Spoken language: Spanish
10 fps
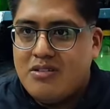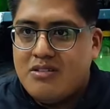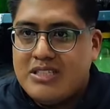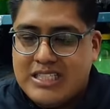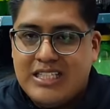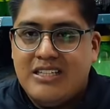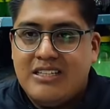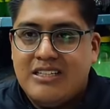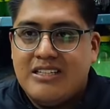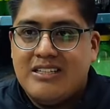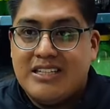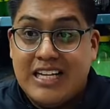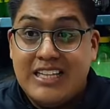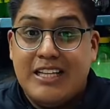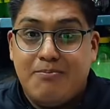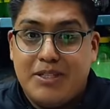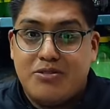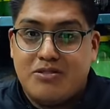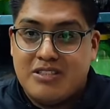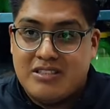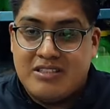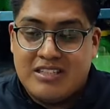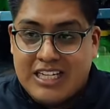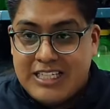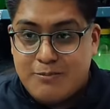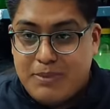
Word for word: ¿Sí? 30 pesos, 3